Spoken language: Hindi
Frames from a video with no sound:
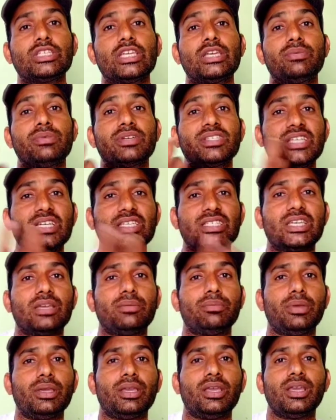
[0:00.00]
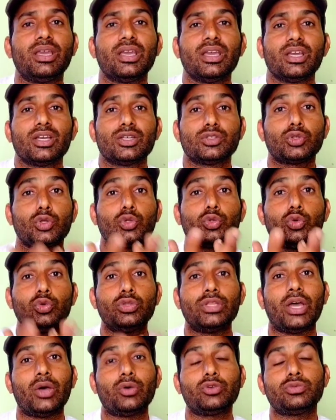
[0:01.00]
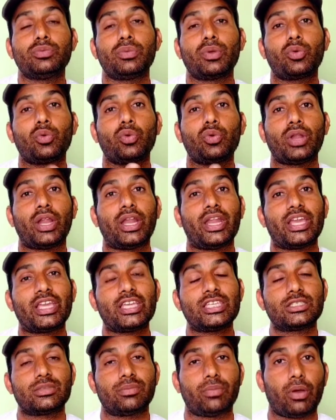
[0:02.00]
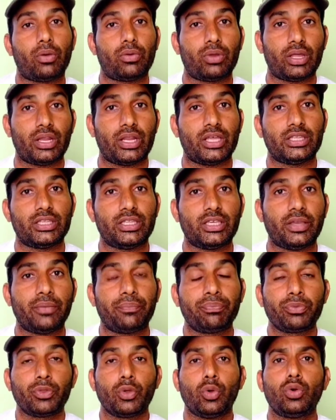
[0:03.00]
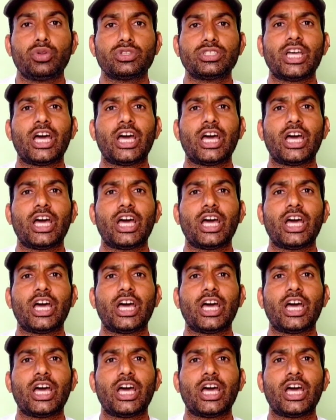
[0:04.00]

उसकी वजह से भी जो दूध है उसमें खून आने की संभावना रहती है और